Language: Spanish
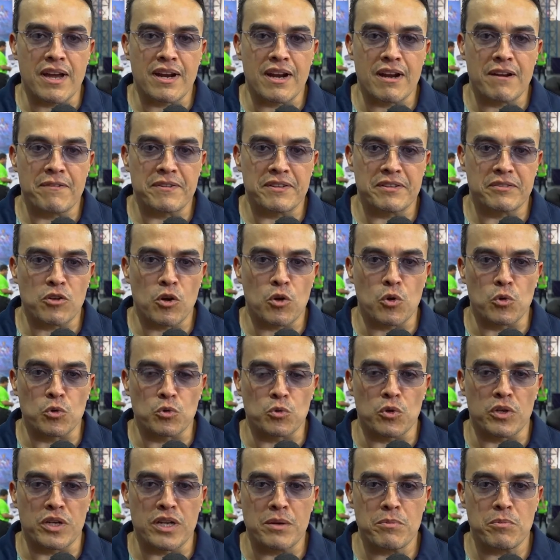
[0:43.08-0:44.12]
en el
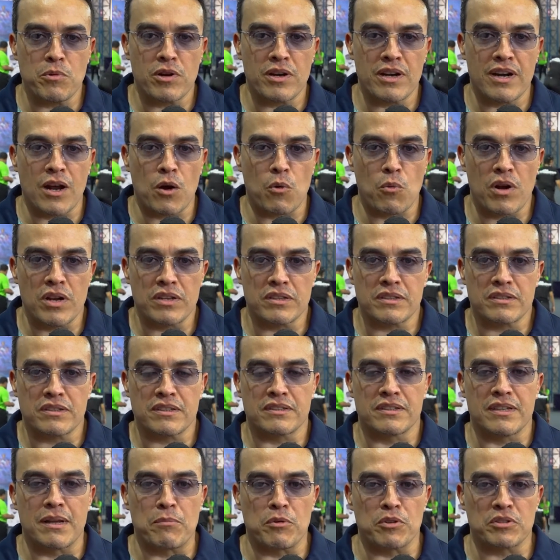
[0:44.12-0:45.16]
físico-culturismo en la cual
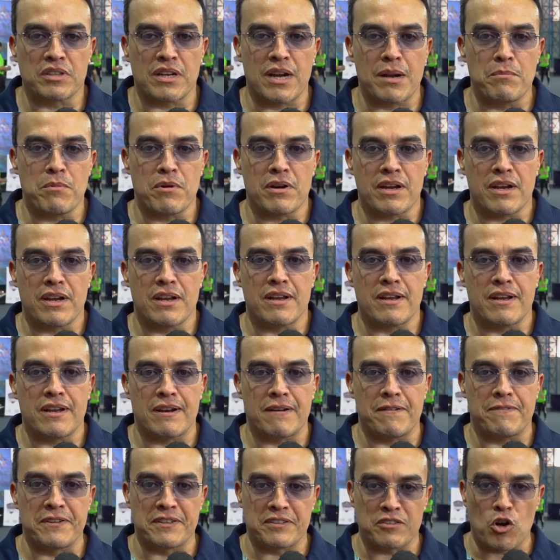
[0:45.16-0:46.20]
demostramos que
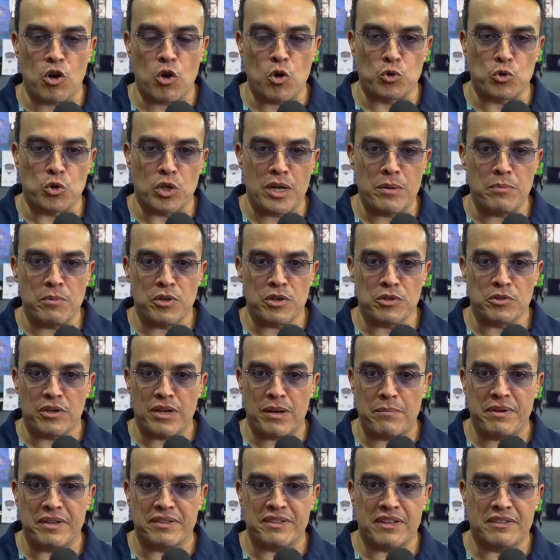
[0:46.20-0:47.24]
el físico-culturismo no es
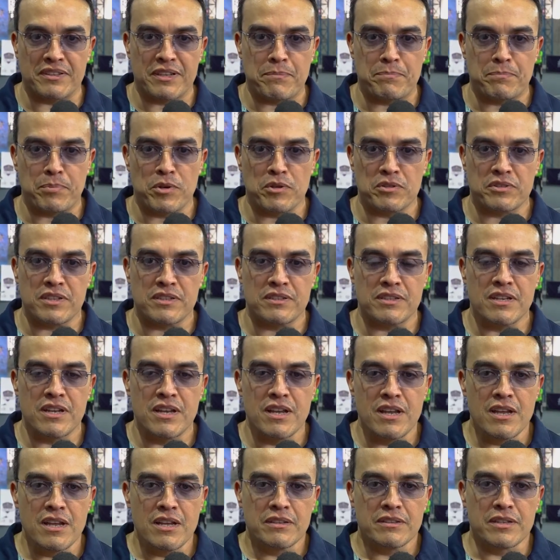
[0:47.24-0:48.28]
solamente hacer poses,
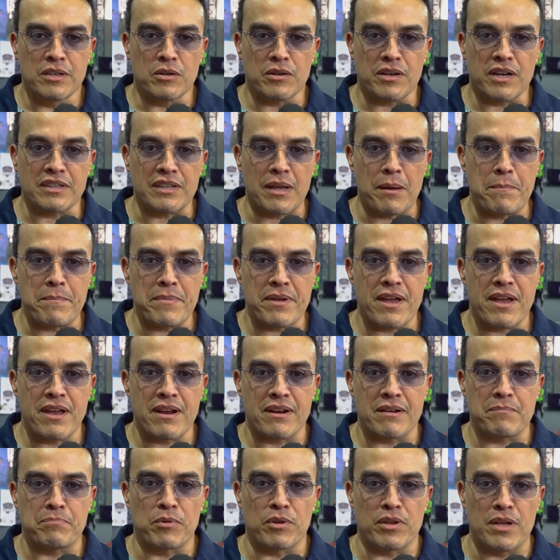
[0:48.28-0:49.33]
sino que
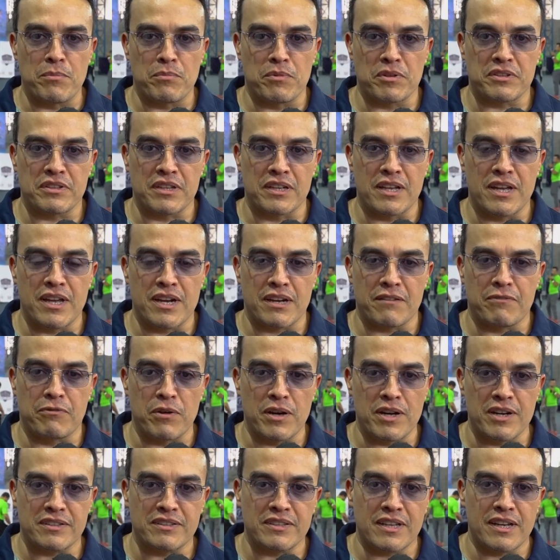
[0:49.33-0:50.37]
también podemos tener
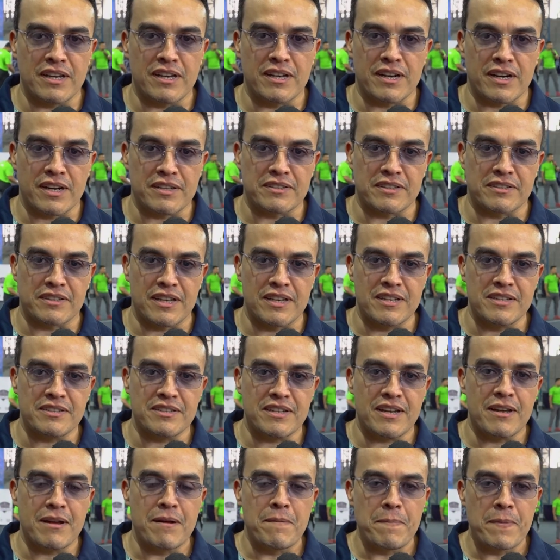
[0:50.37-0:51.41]
fuerza y
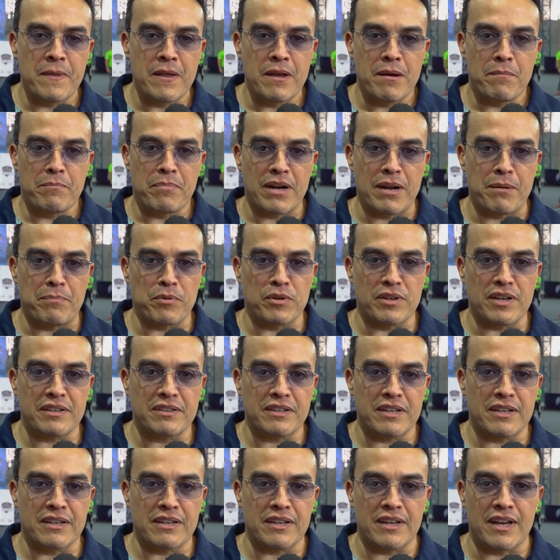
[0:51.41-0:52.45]
resistencia para poder
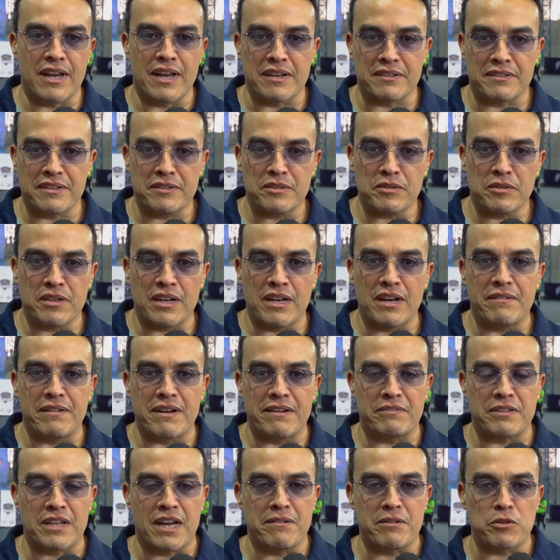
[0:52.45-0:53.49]
hacer ejercicios
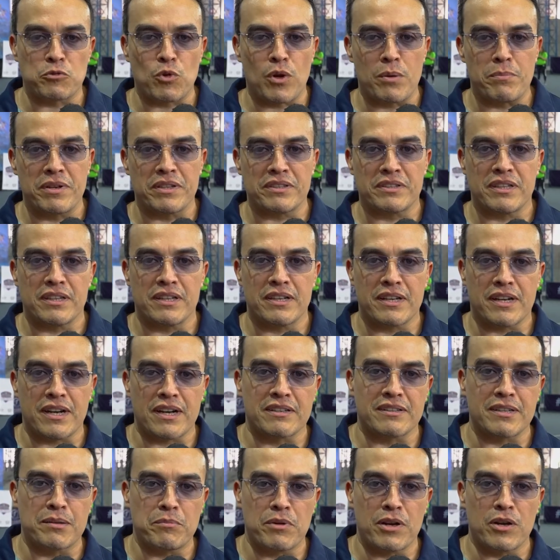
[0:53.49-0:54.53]
que habitualmente
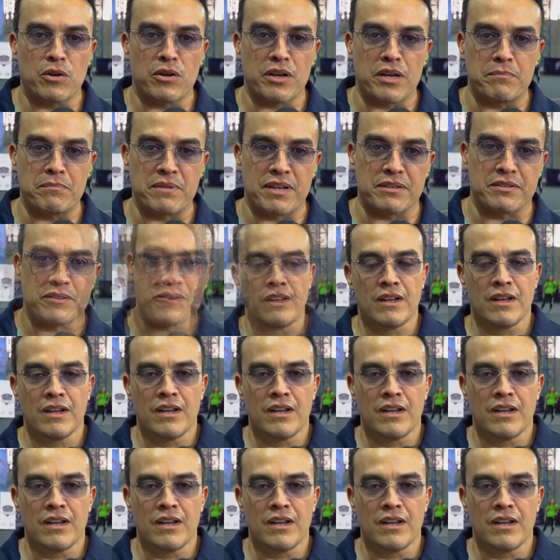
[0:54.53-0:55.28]
realizamos en los gimnasios.